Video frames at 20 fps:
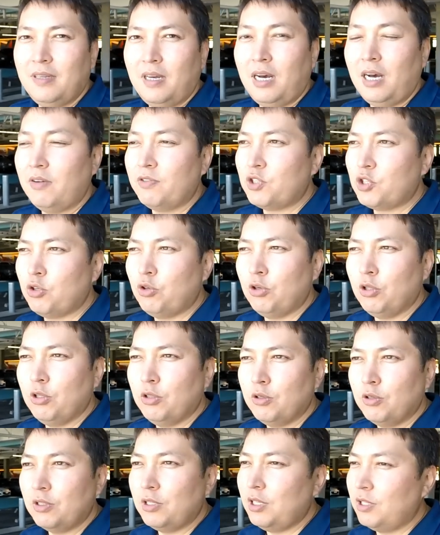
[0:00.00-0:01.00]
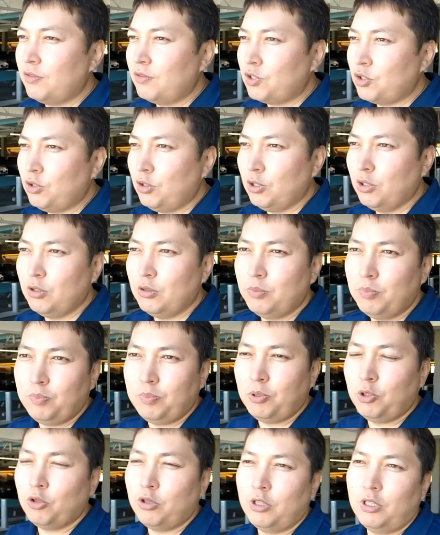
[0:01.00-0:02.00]
А, в школу? Нет, в школу
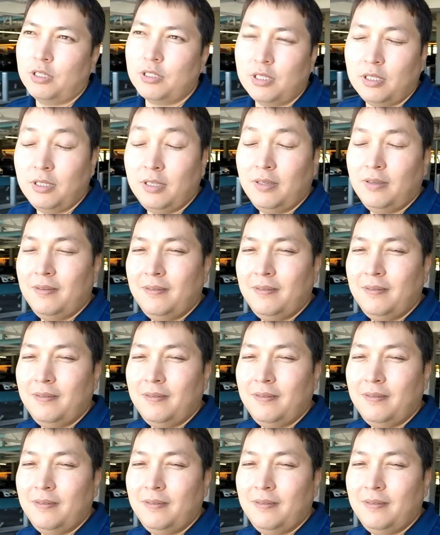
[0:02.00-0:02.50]
полгода назад.